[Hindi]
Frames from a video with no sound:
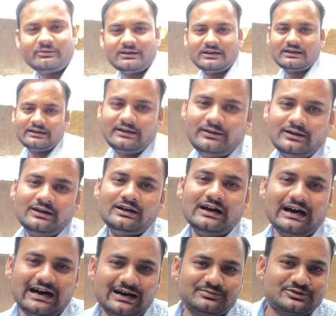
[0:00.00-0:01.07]
वाला है
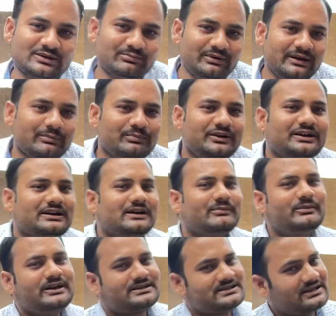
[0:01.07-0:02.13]
आप सब भी अपनी कार
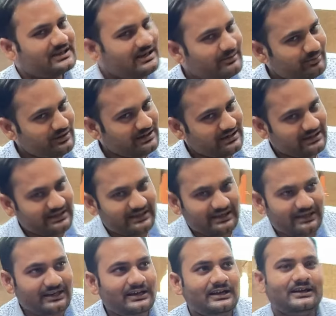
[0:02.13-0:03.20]
में ऐसा काम कराने के
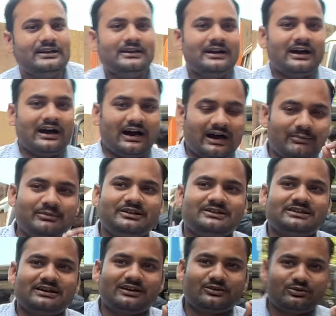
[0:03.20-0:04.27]
लिए अमित
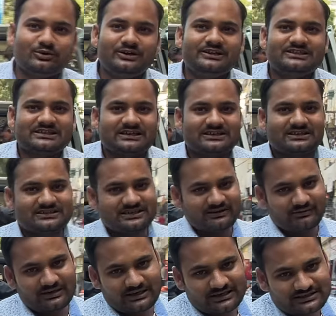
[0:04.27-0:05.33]
कार रोहिणी सेक्टर
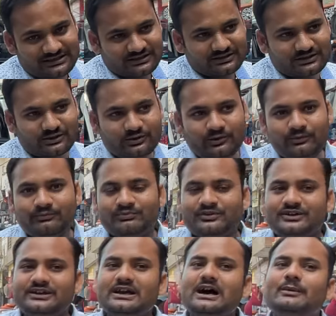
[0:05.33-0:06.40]
सेवन आ सकते हो
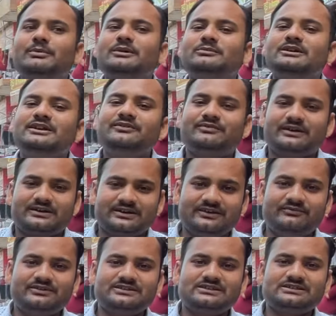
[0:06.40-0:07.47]
या आप हमारी फैक्ट्री
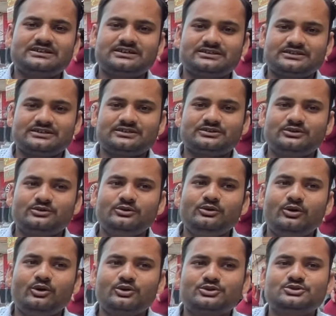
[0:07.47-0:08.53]
विजिट कर सकते हो
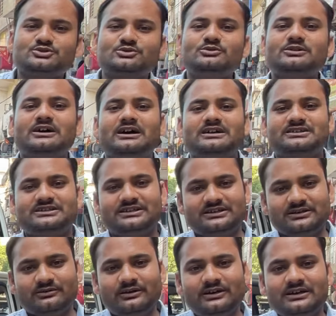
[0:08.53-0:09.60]
ऑटो जोन कार सीट
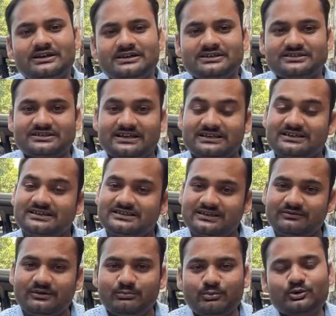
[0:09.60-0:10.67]
कवर सेक्टर
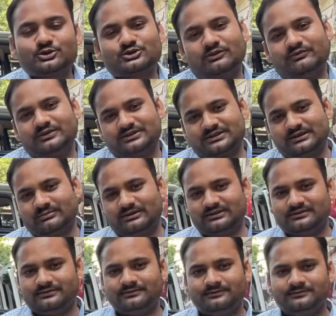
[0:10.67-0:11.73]
सेवन पोस्ट ऑफिस के पास